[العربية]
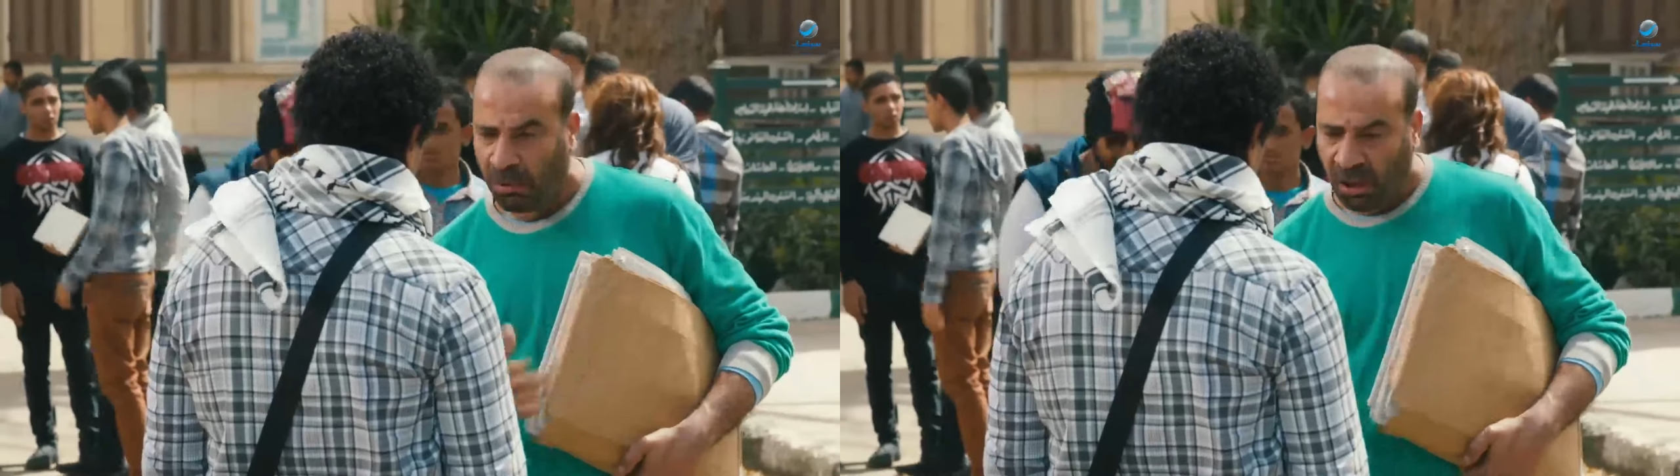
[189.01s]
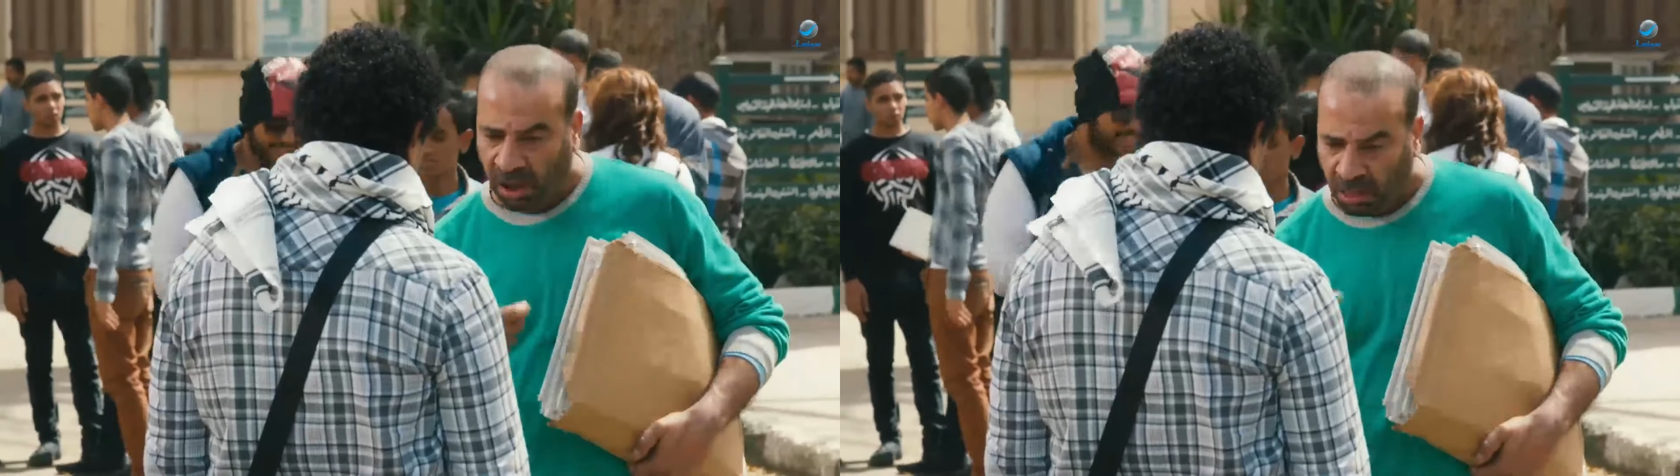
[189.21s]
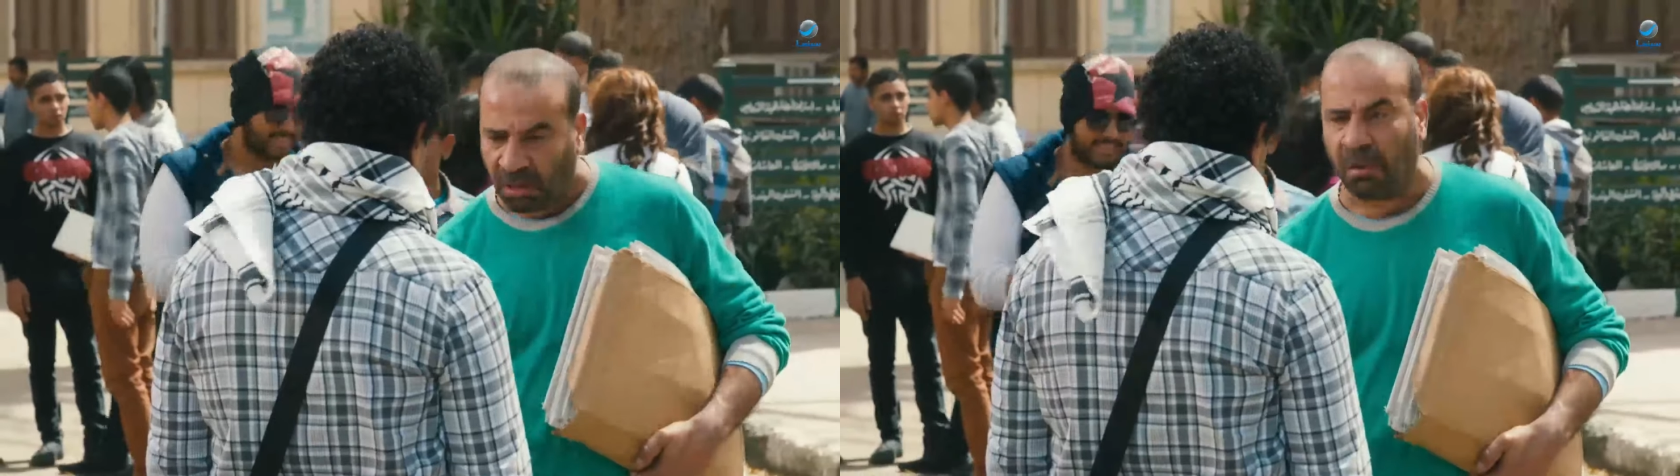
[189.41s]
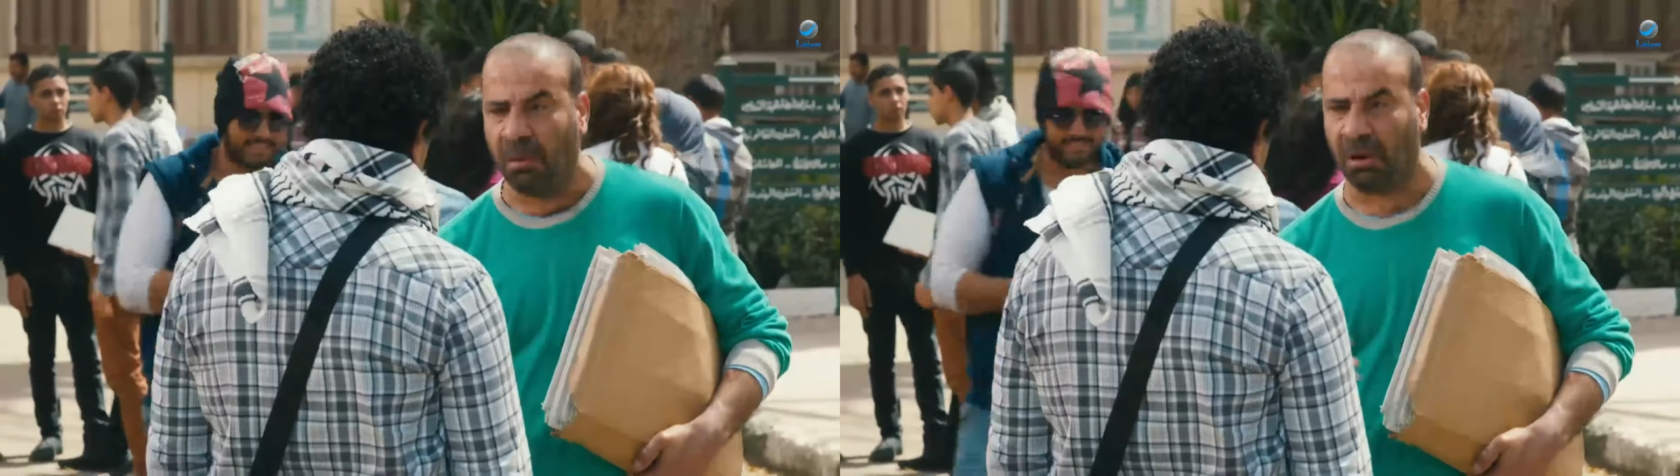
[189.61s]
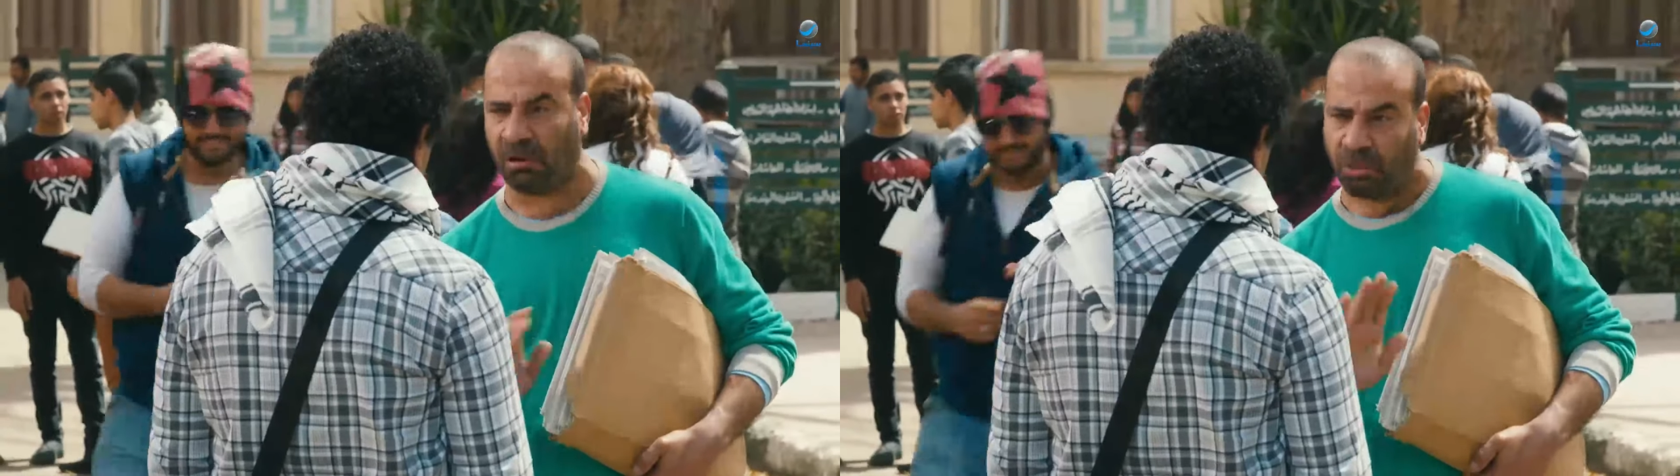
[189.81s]
انا تحت
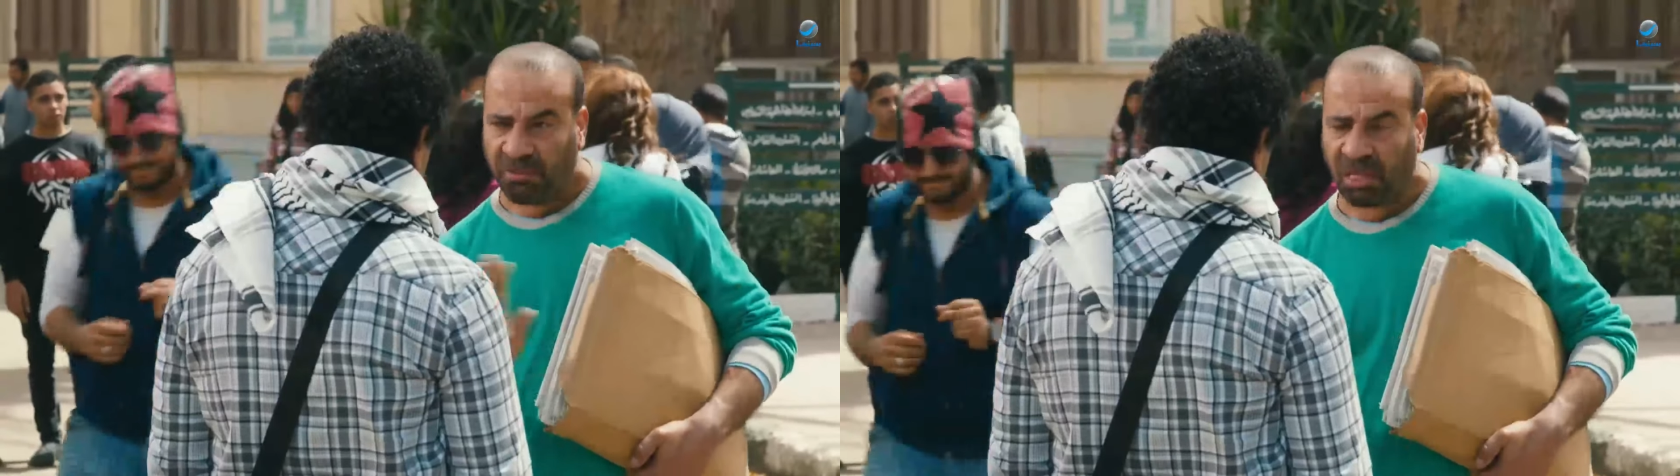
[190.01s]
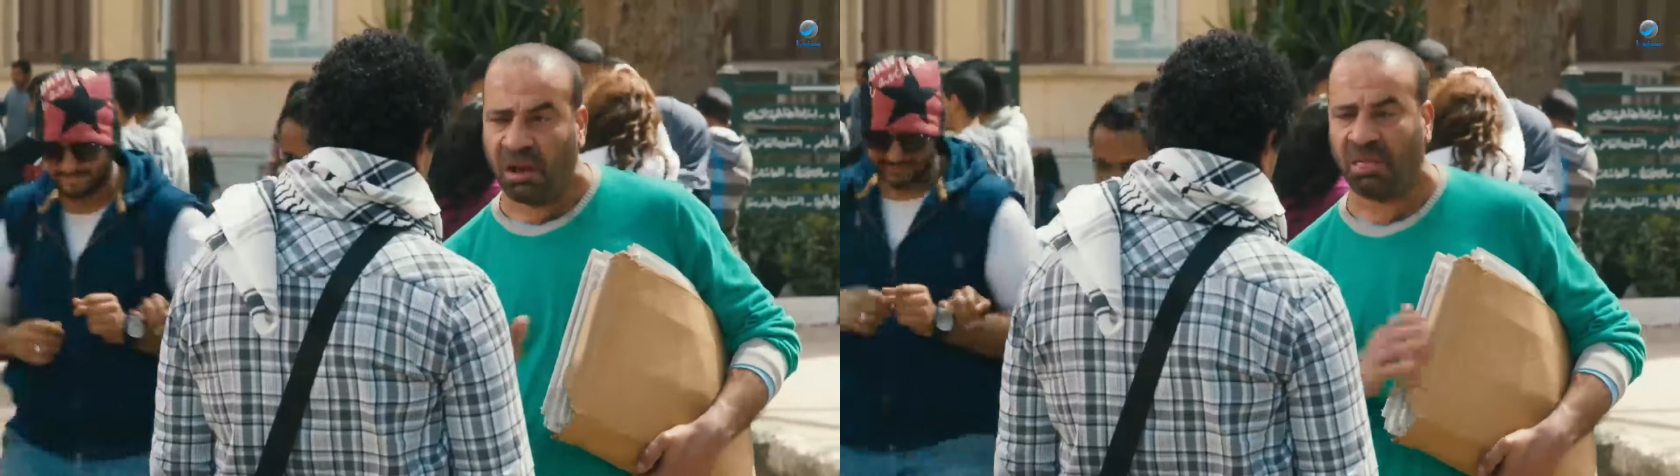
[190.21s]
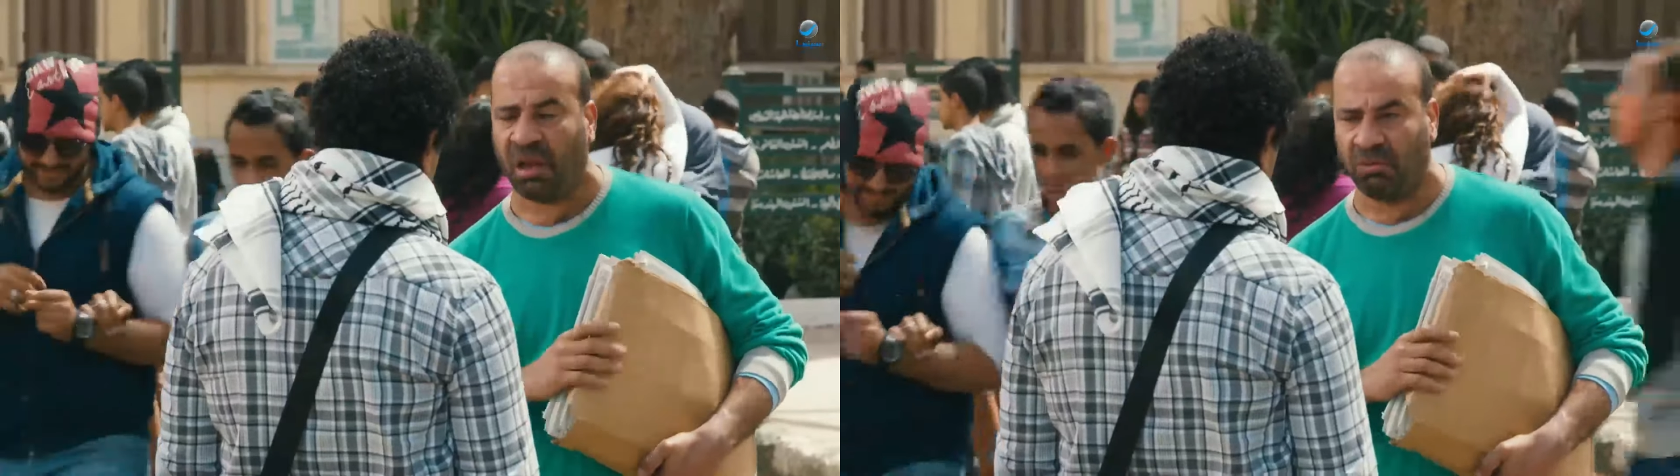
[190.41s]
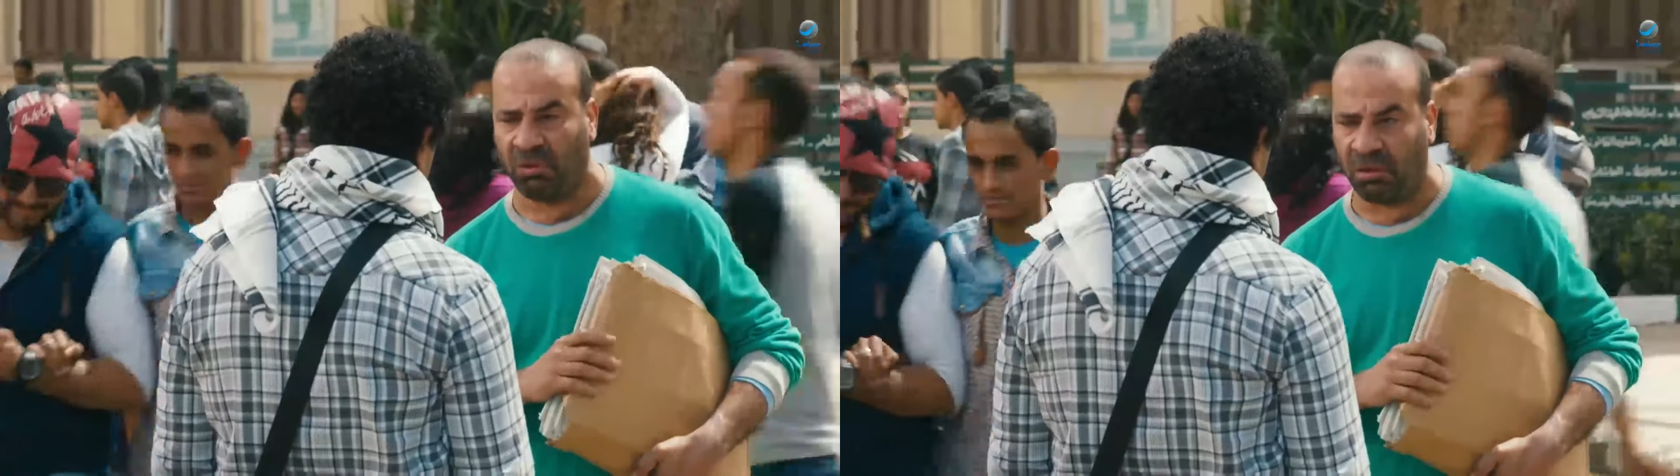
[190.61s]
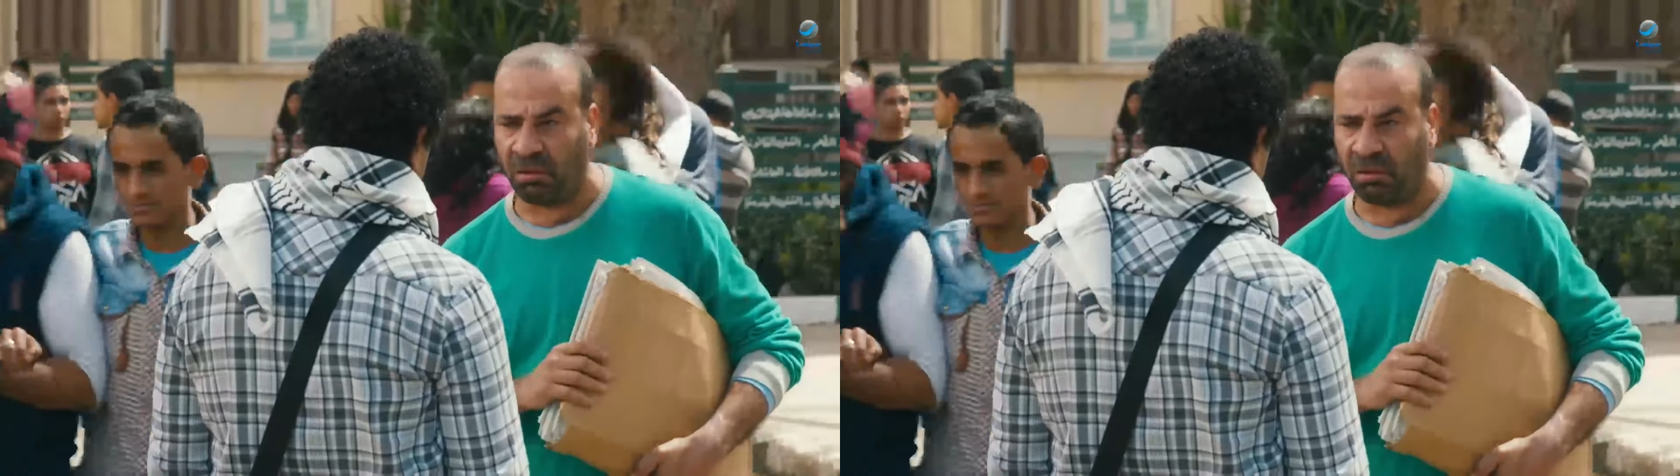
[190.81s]
امرك شوف انت اللي انت عايزه ايه